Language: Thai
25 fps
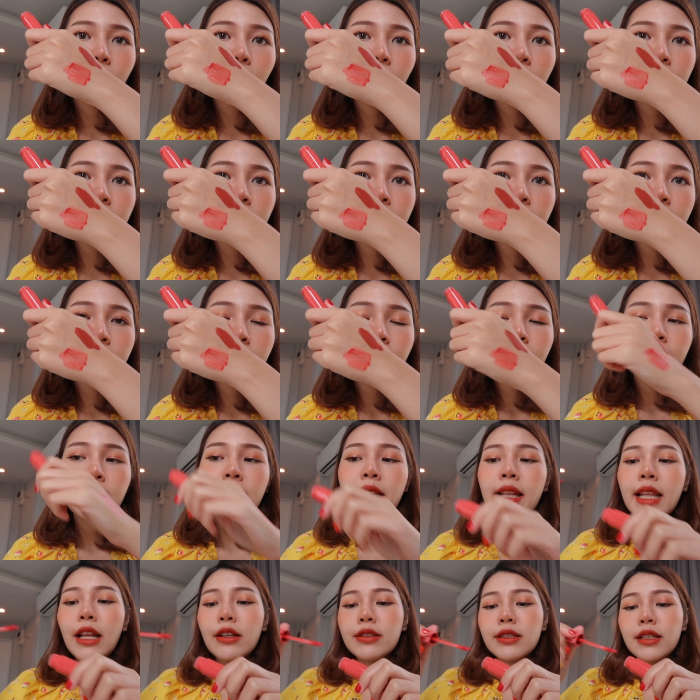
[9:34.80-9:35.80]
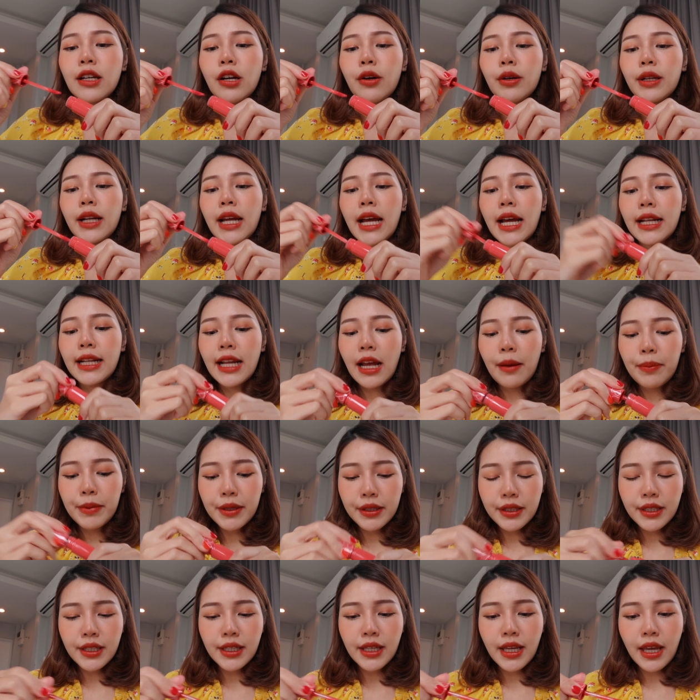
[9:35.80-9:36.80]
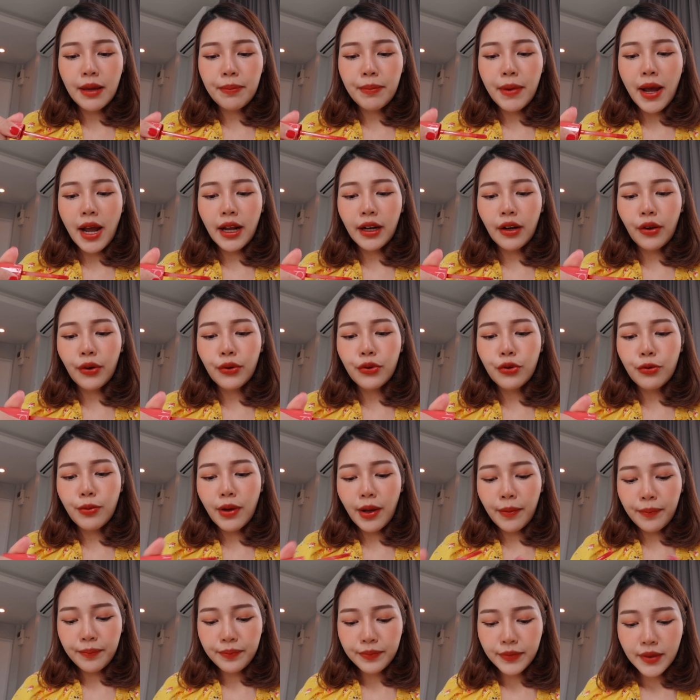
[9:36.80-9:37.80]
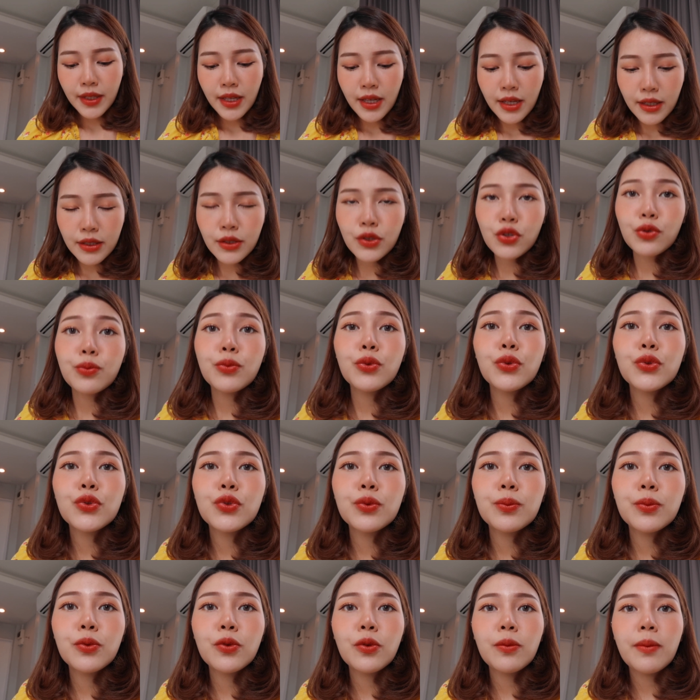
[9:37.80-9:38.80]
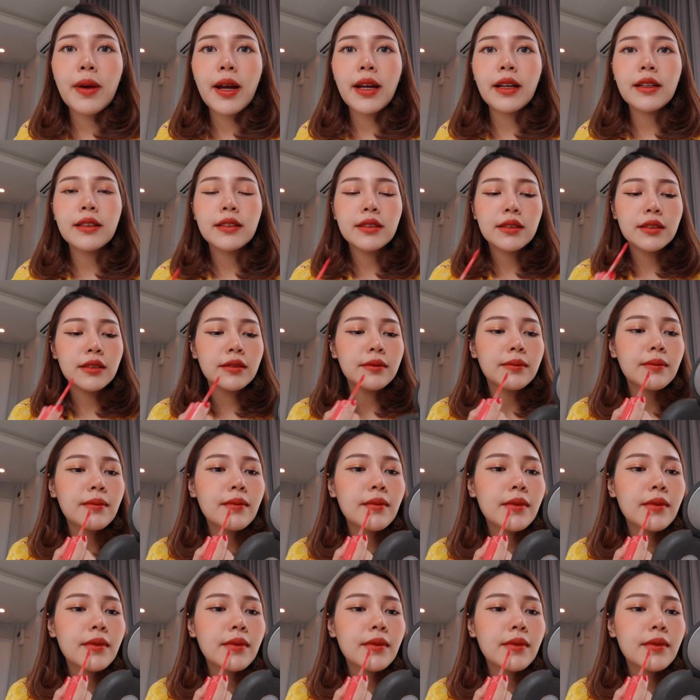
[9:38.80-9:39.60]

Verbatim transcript: กลอสเราจะเอาทาทับอีกทีให้ปากเราดูแบบจุบุมากขึ้น